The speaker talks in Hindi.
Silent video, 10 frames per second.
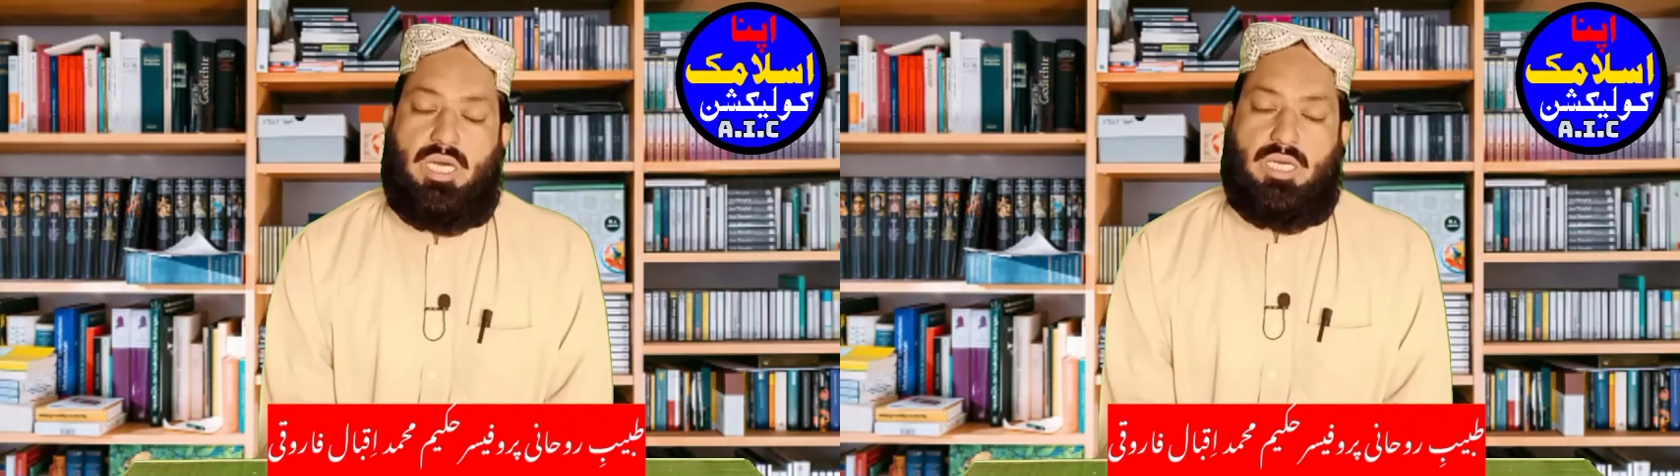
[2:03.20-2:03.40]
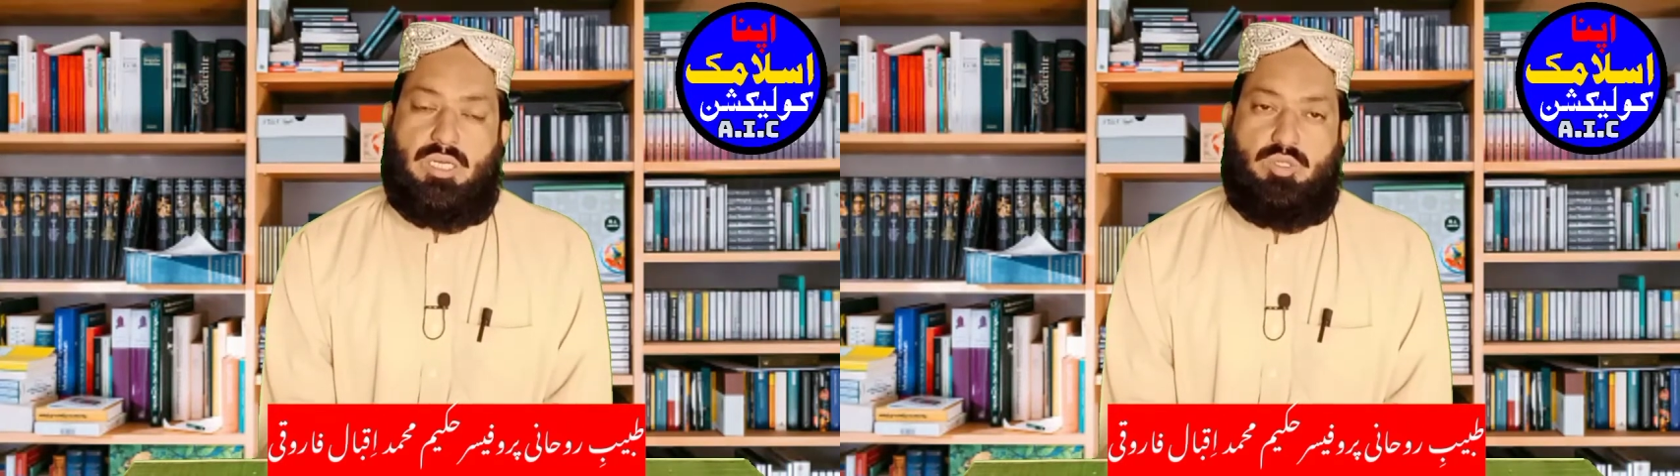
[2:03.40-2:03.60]

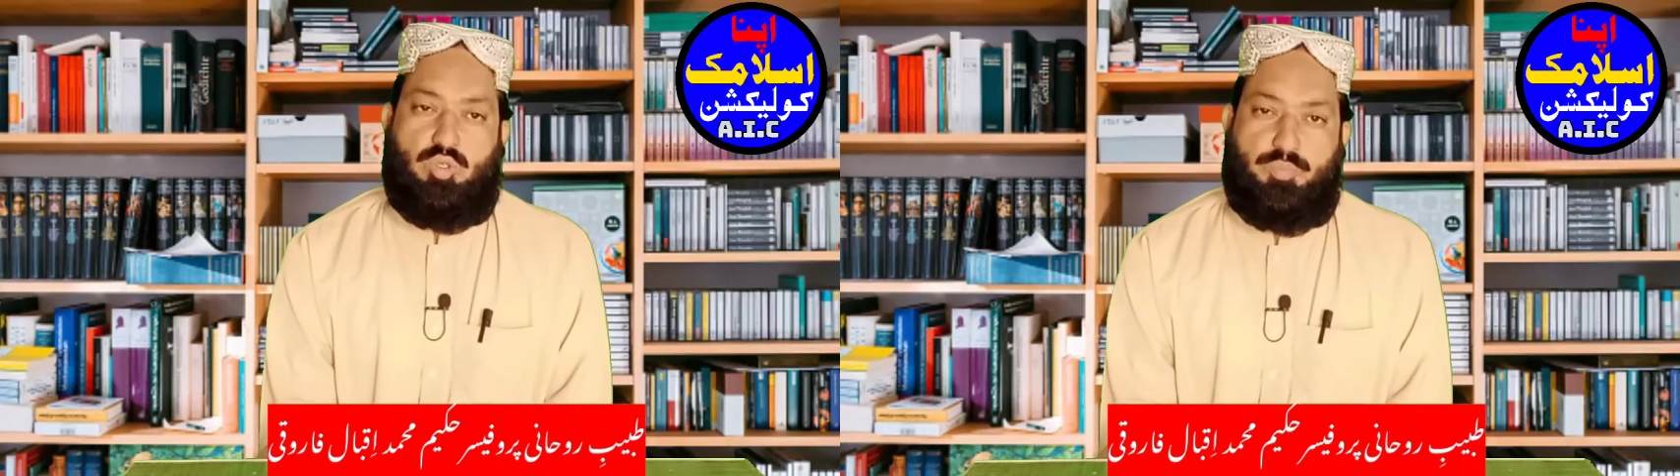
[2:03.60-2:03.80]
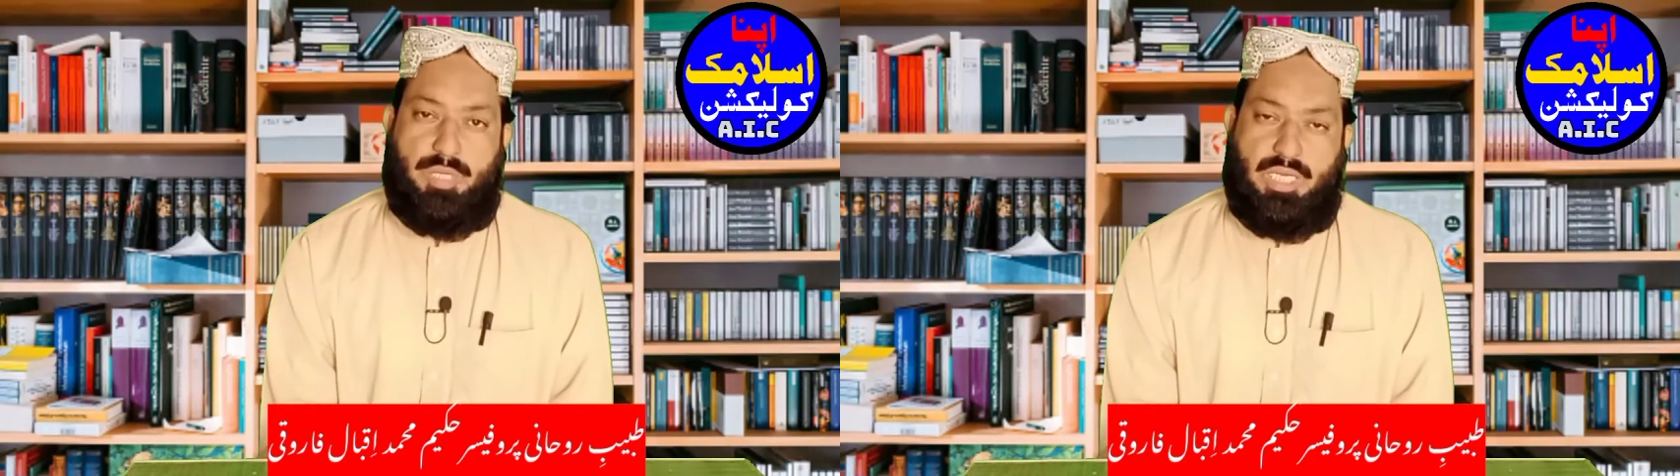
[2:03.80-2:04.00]
अगर
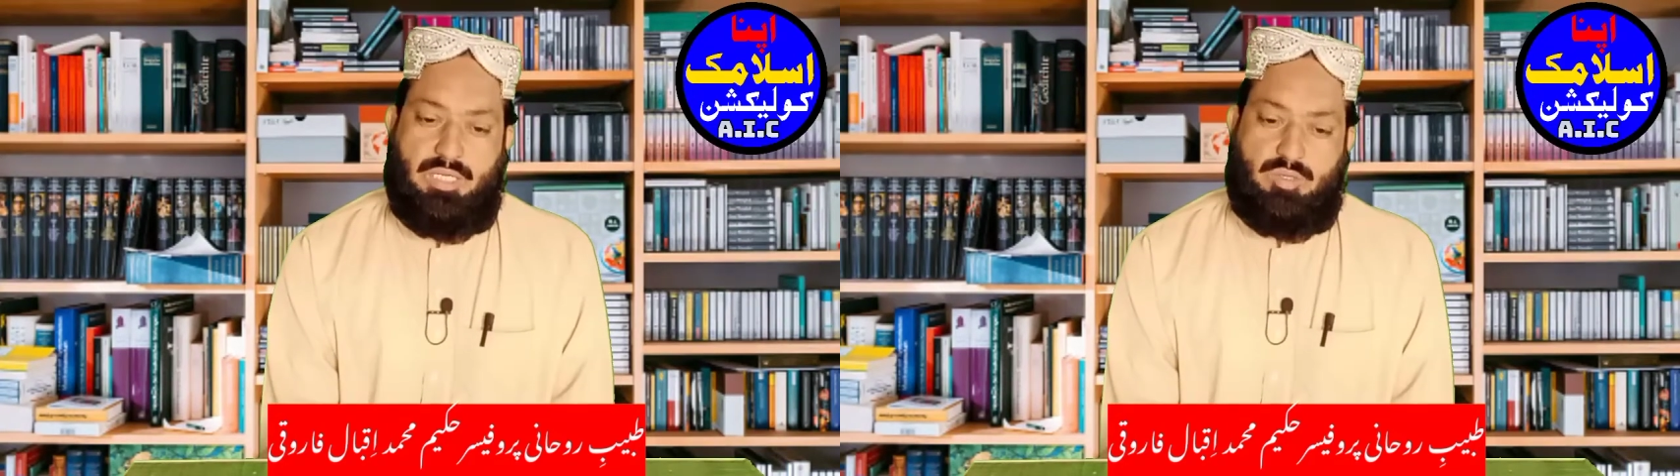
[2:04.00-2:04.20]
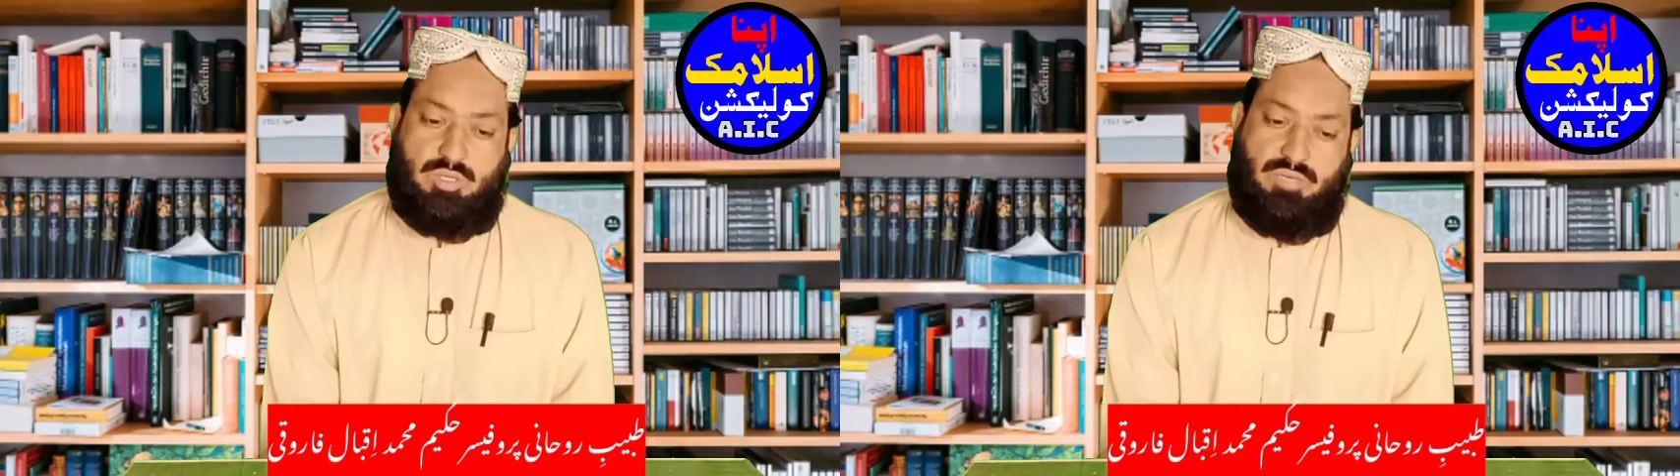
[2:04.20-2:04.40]
धूप में
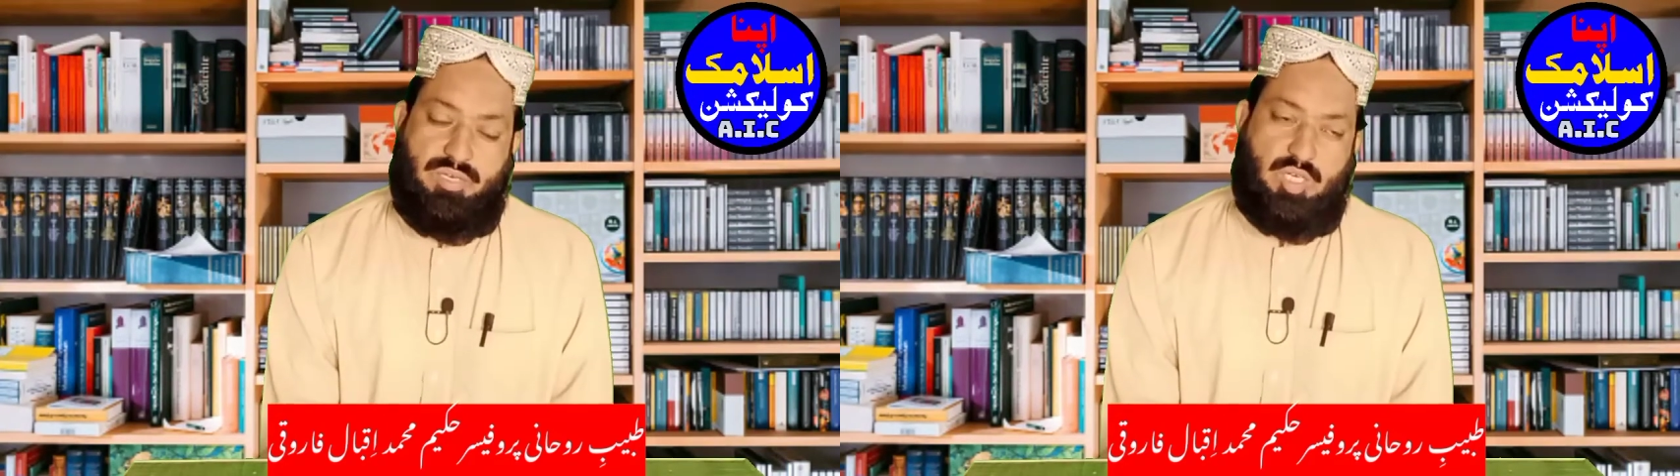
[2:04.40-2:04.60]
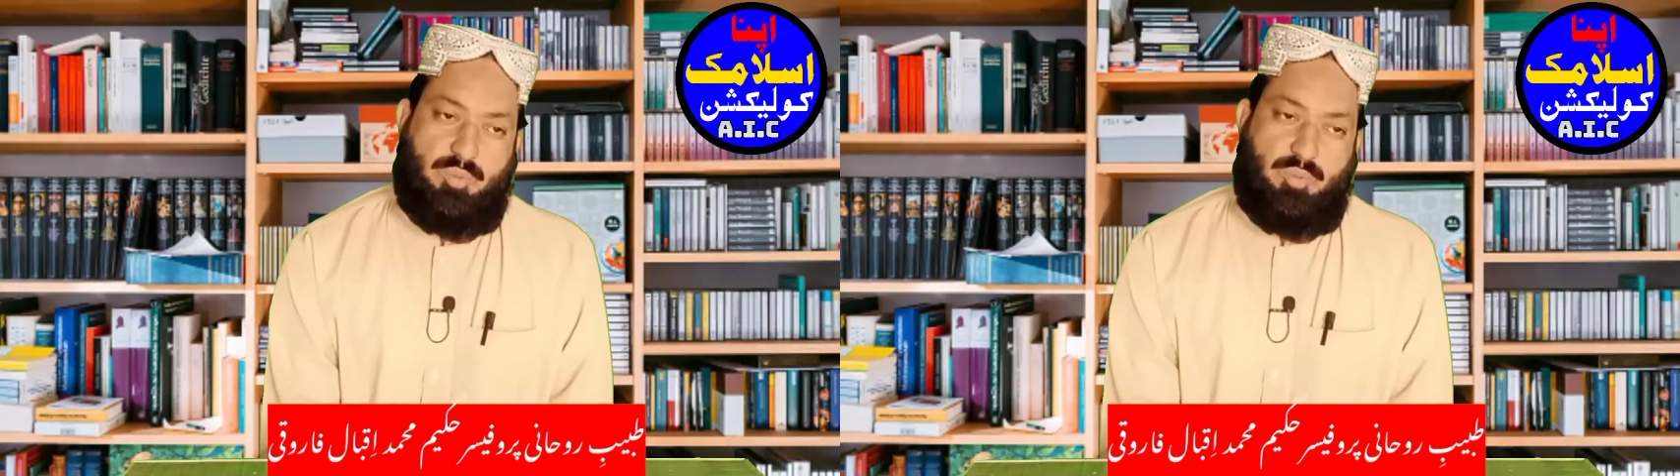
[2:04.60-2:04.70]
नहीं तो तवे